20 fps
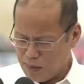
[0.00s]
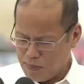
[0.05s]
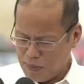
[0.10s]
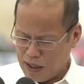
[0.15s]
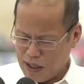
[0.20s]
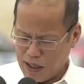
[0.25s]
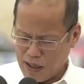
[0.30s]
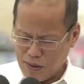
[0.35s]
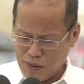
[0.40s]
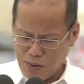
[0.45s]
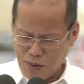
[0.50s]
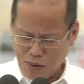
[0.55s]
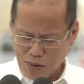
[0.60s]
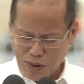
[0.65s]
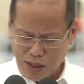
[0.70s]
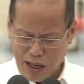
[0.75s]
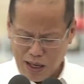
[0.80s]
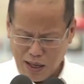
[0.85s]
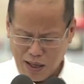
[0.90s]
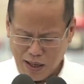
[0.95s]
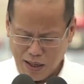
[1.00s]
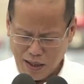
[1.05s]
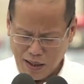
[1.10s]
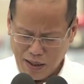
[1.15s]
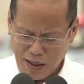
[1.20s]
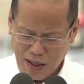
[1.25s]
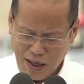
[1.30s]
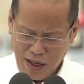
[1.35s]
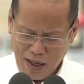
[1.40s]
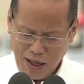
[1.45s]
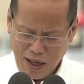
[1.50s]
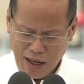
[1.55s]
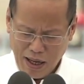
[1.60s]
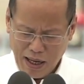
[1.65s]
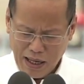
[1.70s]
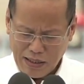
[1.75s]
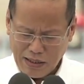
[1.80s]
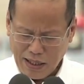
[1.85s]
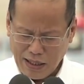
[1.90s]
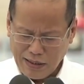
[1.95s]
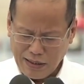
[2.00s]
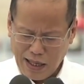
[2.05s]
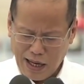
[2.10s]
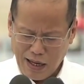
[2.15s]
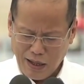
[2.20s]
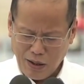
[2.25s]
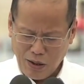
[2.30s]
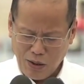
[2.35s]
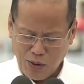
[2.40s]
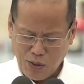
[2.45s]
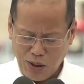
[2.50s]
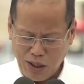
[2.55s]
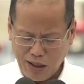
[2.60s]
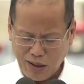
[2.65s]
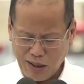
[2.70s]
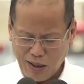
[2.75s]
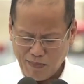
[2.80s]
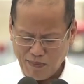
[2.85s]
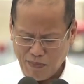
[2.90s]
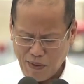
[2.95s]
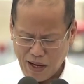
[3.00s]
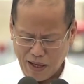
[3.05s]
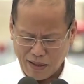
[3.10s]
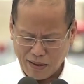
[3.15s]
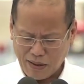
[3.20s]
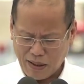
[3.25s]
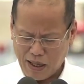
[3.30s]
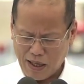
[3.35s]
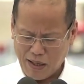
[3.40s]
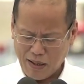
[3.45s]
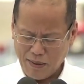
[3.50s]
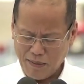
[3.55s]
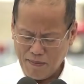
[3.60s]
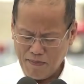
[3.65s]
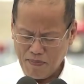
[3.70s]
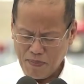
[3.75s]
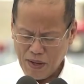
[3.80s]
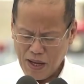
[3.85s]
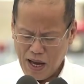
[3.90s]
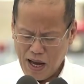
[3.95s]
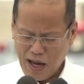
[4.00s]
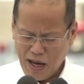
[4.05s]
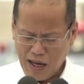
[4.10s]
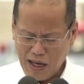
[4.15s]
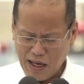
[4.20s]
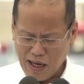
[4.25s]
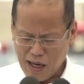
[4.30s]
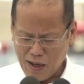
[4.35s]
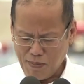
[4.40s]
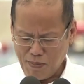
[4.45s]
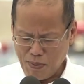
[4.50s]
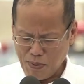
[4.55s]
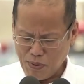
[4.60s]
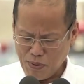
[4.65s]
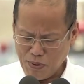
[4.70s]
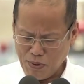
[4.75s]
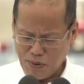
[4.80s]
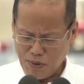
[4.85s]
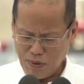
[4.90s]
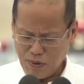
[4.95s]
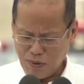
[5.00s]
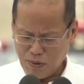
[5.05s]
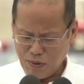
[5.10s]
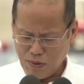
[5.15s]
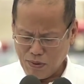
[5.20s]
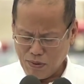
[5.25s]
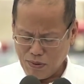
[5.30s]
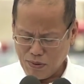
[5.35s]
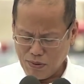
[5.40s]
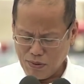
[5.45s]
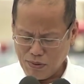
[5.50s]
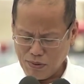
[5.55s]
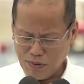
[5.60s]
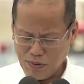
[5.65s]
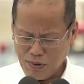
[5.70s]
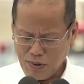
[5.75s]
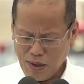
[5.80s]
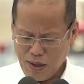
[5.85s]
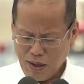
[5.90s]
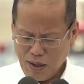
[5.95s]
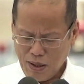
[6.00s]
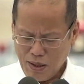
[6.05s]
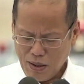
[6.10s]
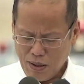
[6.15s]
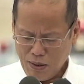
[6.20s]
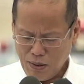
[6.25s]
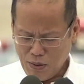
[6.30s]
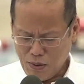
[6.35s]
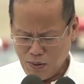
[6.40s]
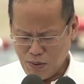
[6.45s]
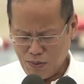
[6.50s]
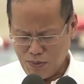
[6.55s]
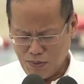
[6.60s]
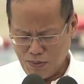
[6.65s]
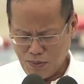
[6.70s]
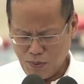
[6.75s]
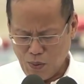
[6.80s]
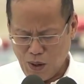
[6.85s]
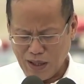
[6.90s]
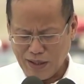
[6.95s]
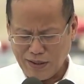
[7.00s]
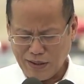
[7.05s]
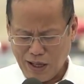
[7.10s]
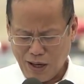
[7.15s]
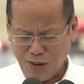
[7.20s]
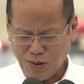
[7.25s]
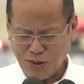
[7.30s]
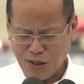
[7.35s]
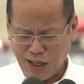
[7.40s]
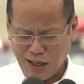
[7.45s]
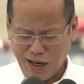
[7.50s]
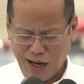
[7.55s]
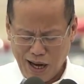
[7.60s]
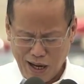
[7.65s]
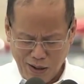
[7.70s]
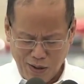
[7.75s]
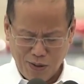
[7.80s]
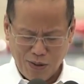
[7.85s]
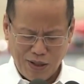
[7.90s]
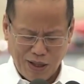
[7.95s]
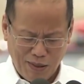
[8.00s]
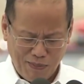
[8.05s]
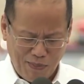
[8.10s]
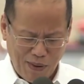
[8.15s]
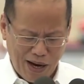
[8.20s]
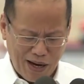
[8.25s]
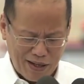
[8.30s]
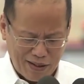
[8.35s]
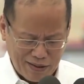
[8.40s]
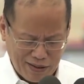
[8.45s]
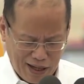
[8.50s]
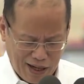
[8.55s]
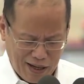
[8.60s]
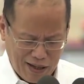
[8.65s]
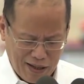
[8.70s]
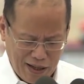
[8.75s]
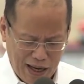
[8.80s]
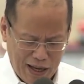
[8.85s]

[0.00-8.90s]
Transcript: namili raw ho ng isang daang unit ng fire truck. Ang halaga po nung, nung 1,000 gallon na fire truck,